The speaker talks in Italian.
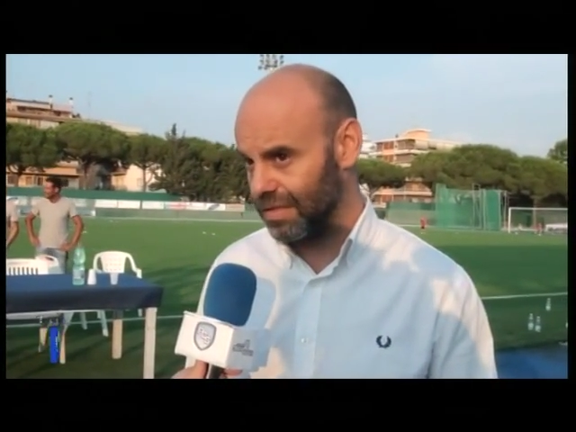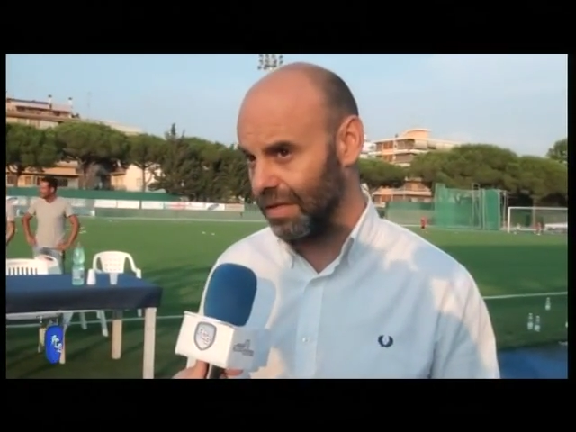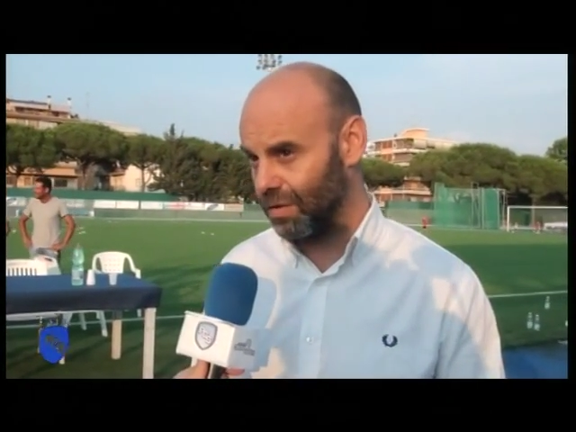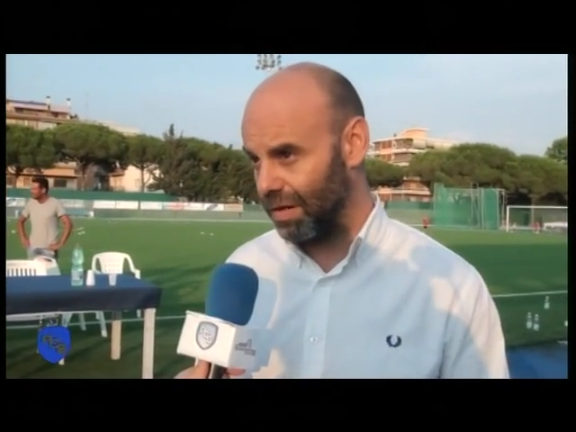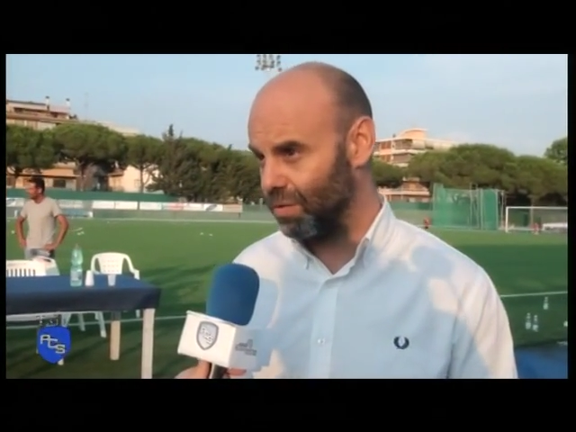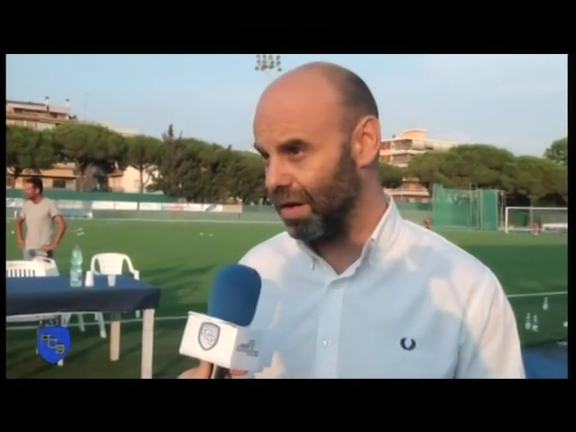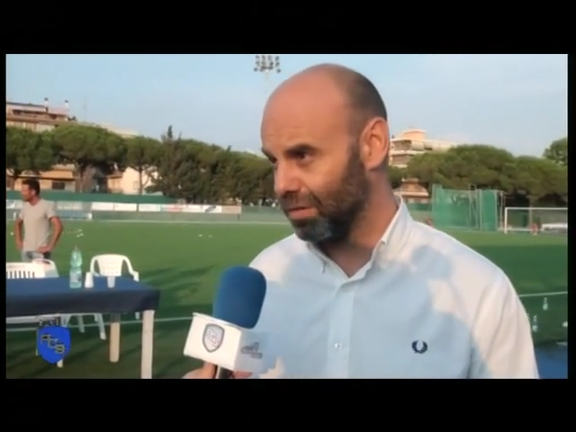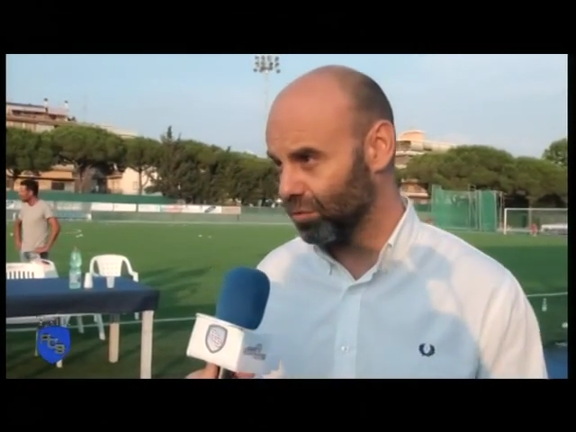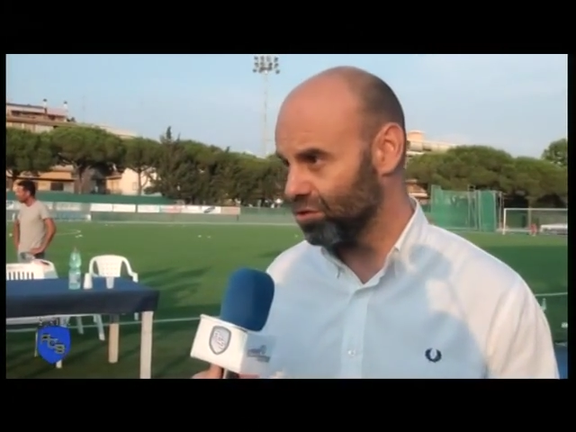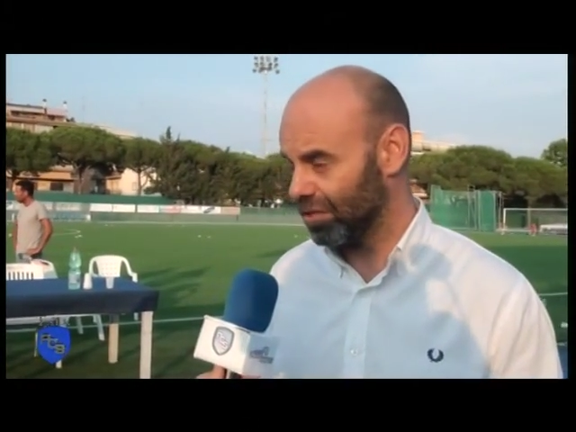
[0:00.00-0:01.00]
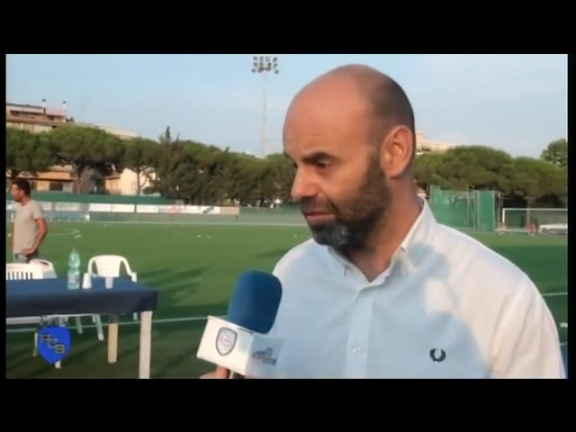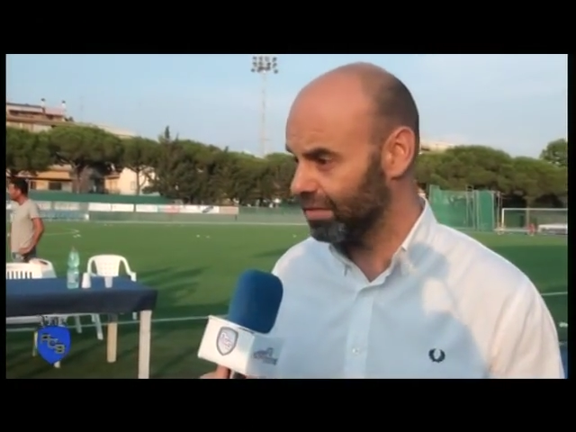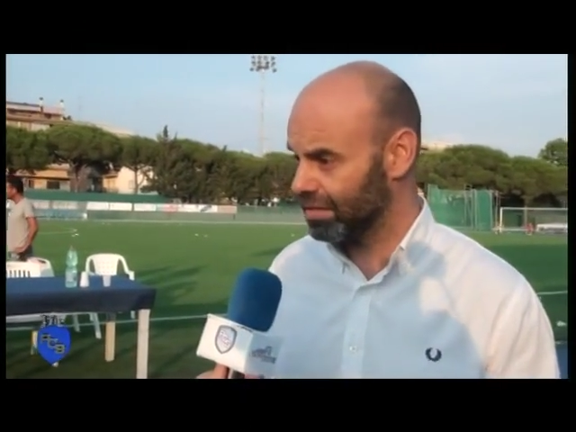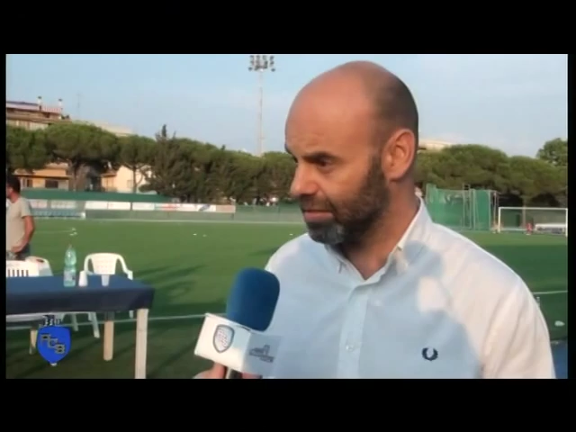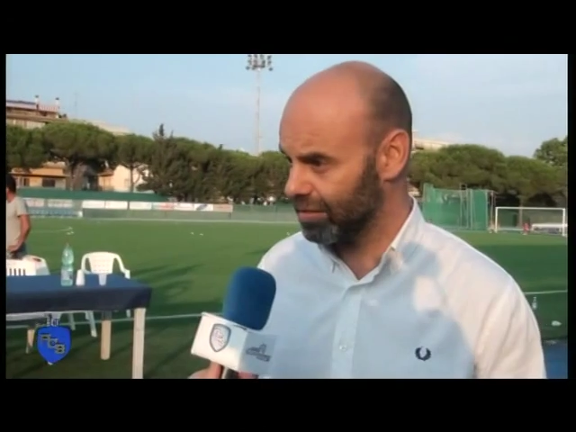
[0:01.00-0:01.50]
stanno lavorando già da
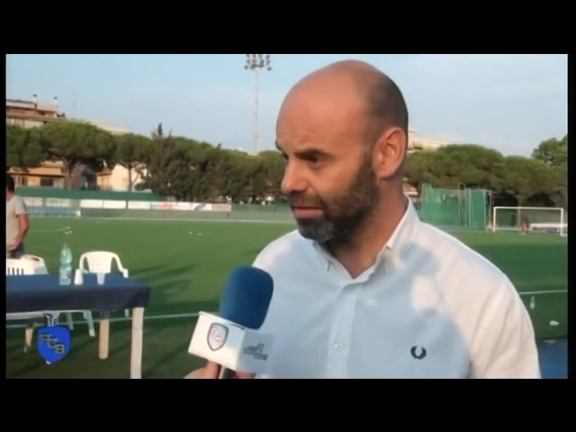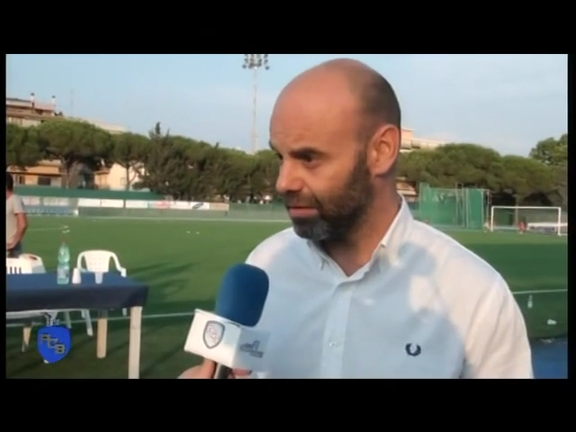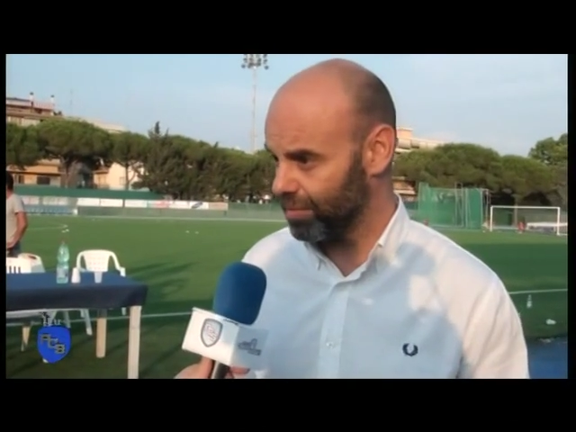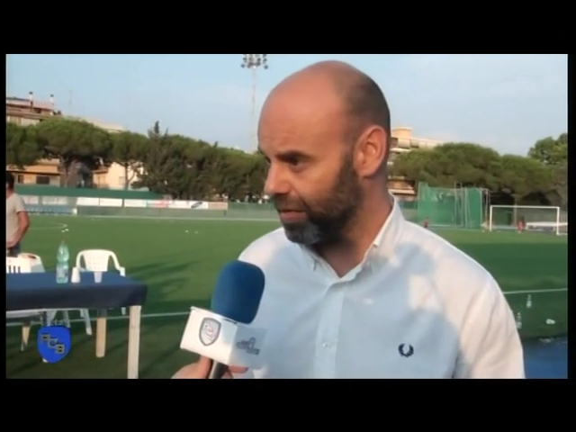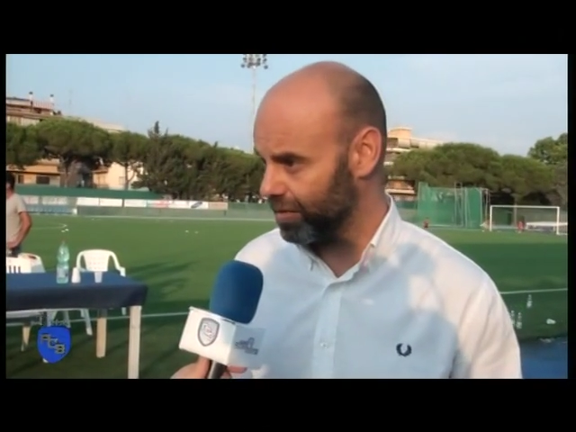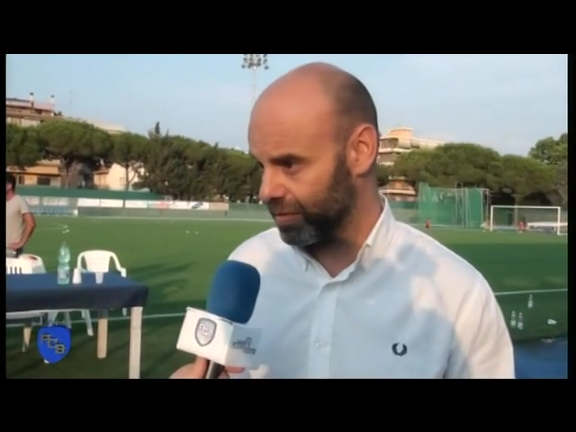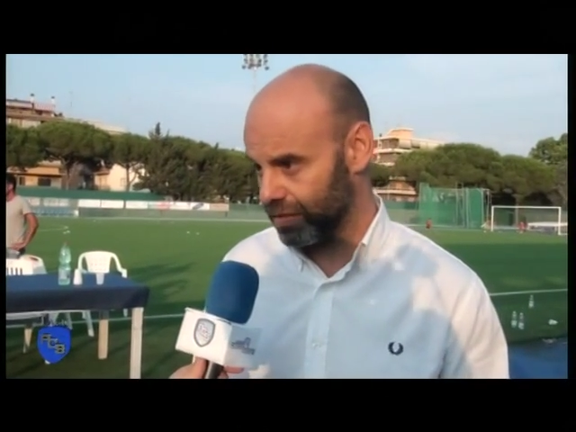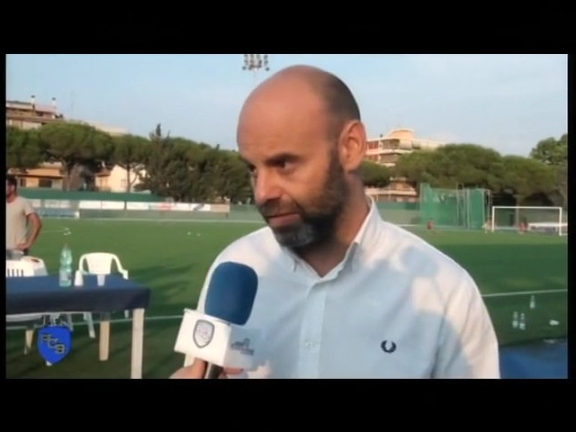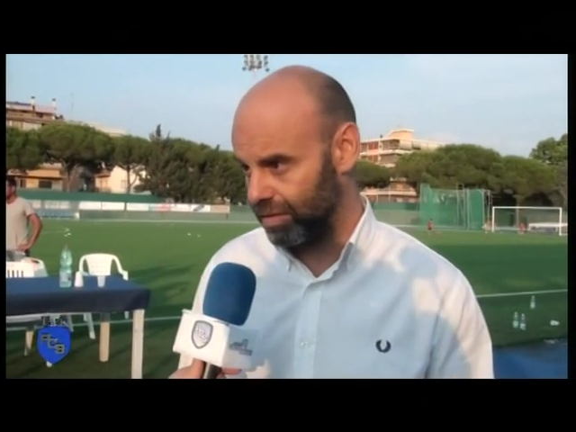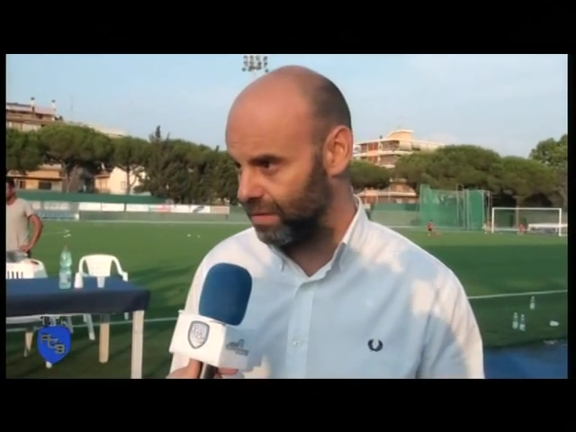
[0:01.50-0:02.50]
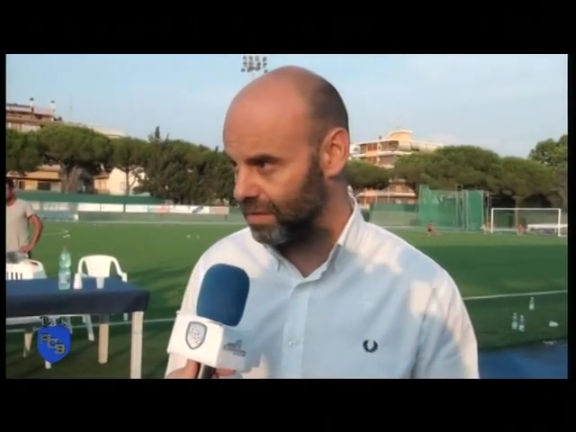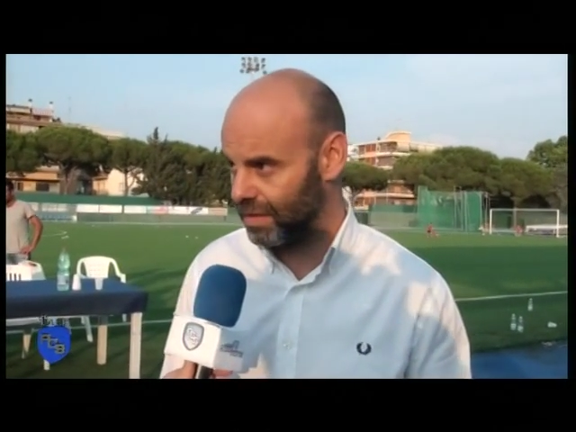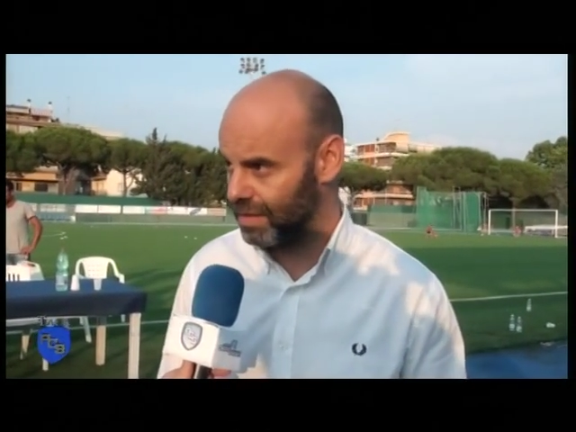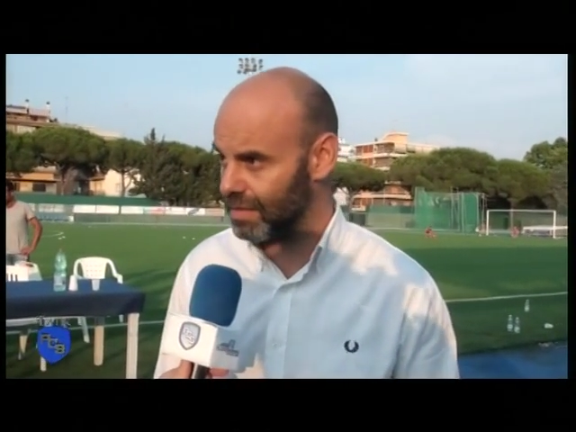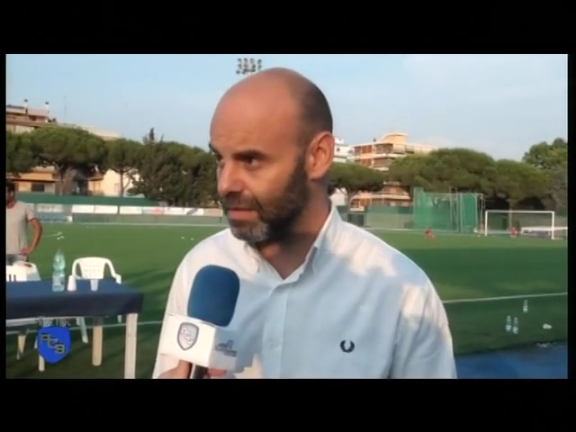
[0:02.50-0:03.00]
diverse settimane senza
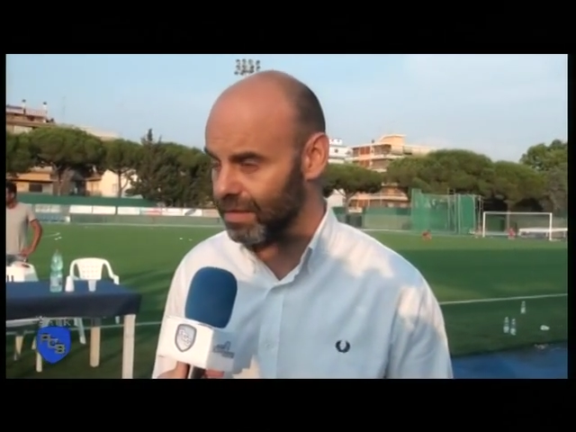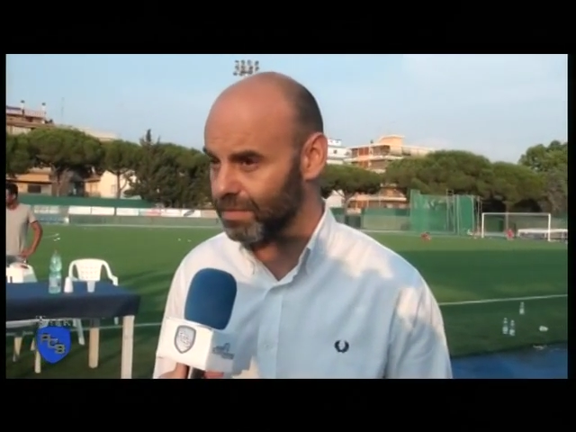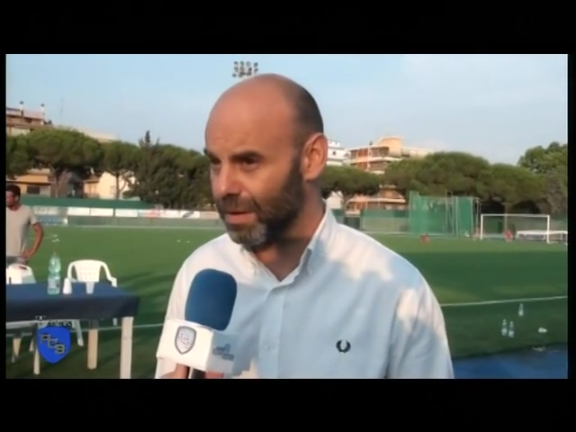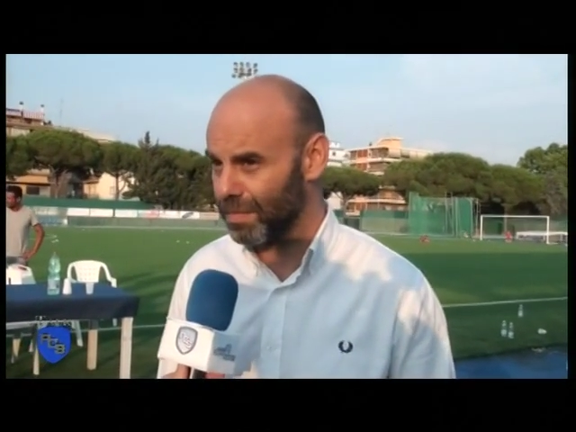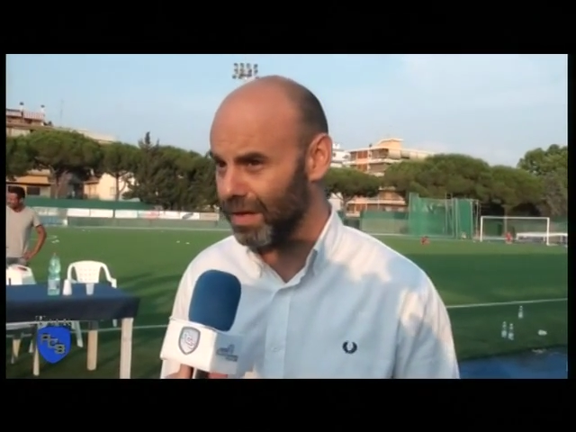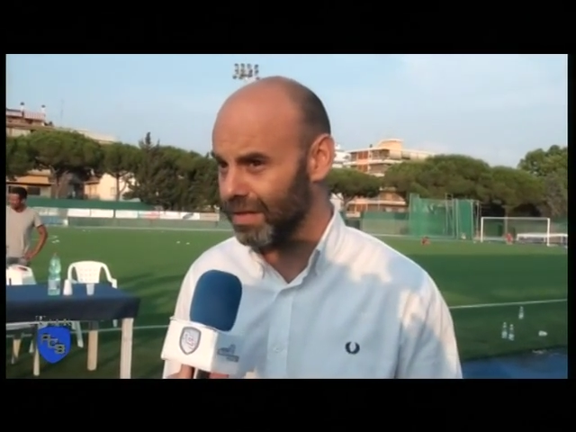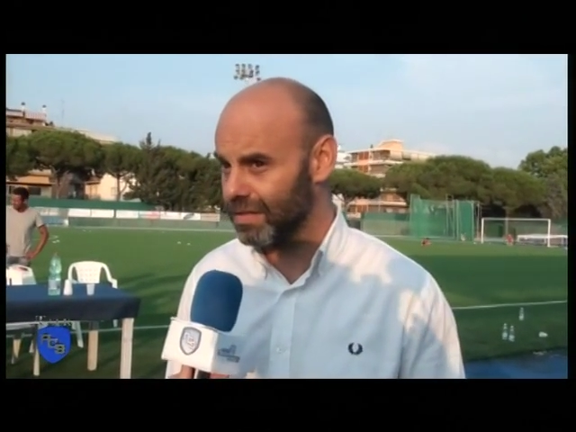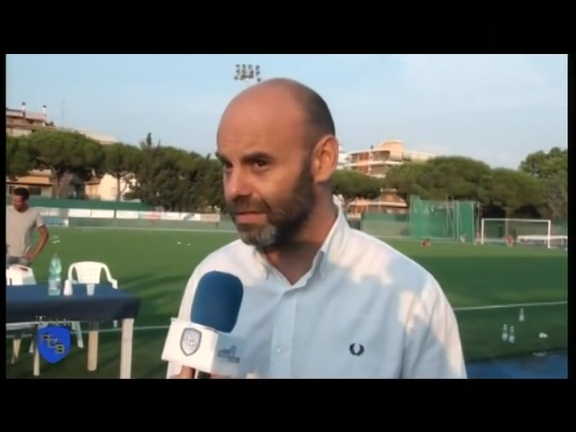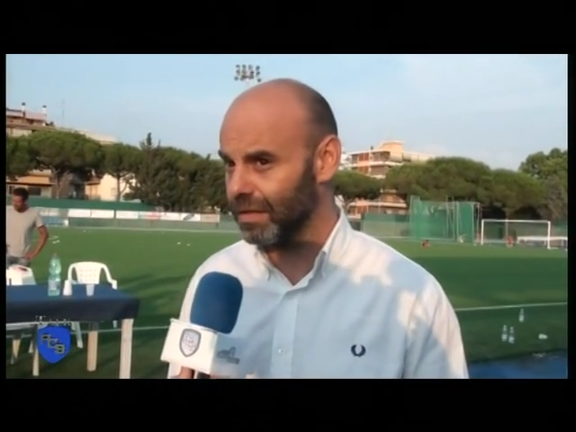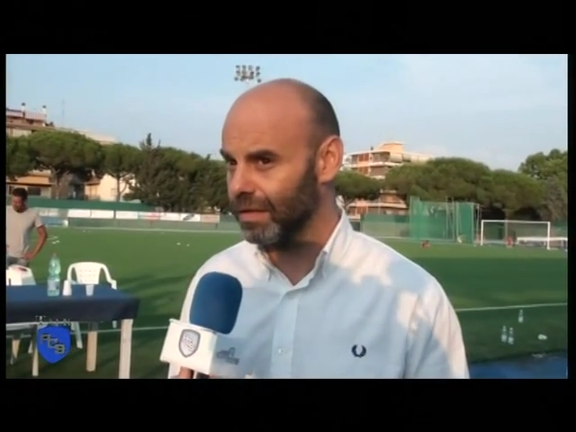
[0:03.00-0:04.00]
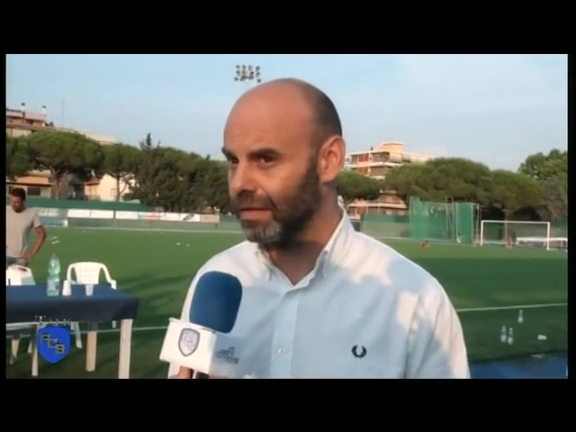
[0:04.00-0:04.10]
sosta, senza risparmiarsi